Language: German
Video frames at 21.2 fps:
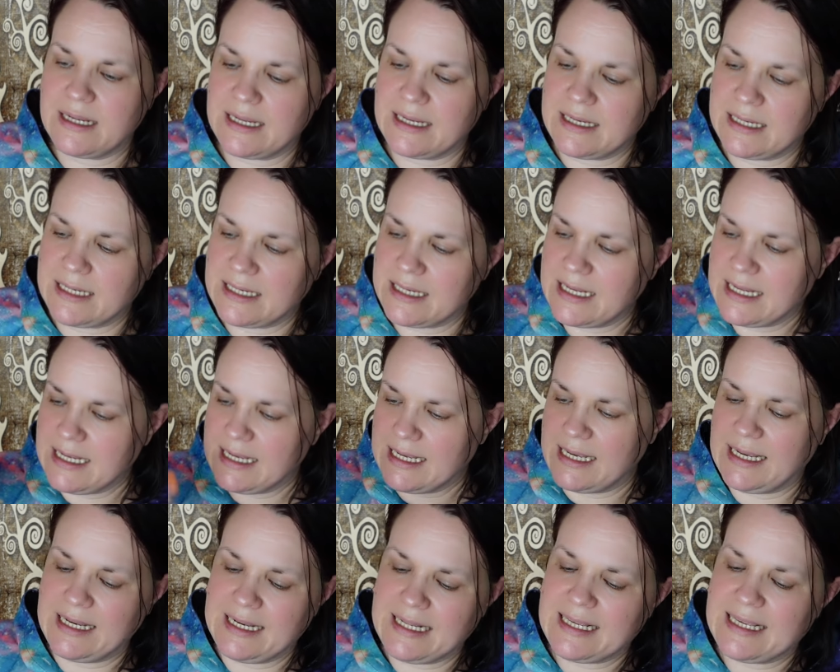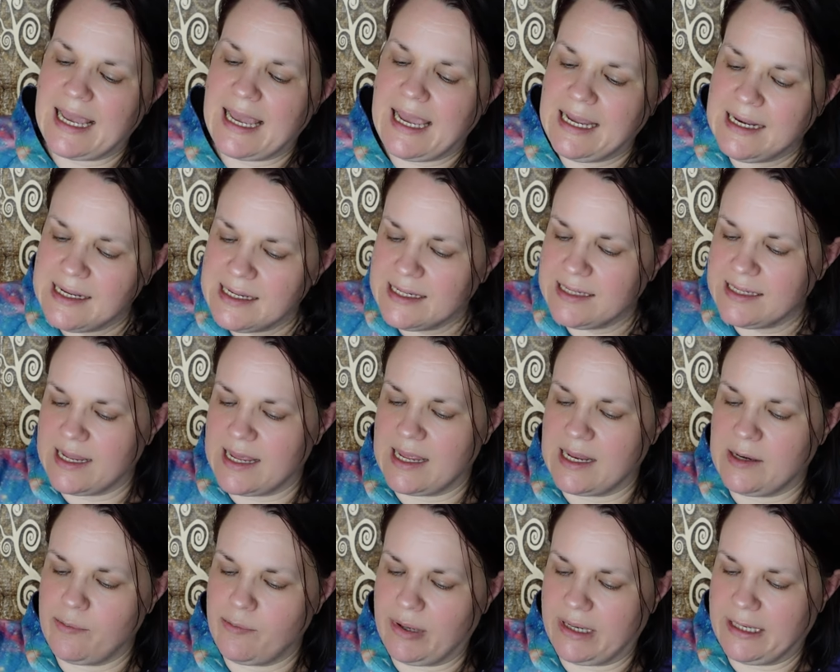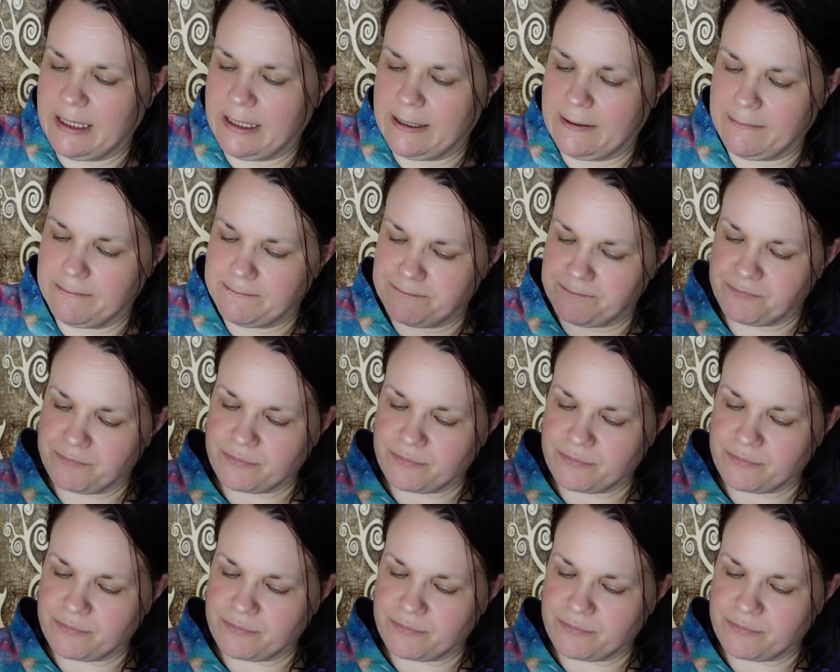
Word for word: einen, einen Keil hineinbringen.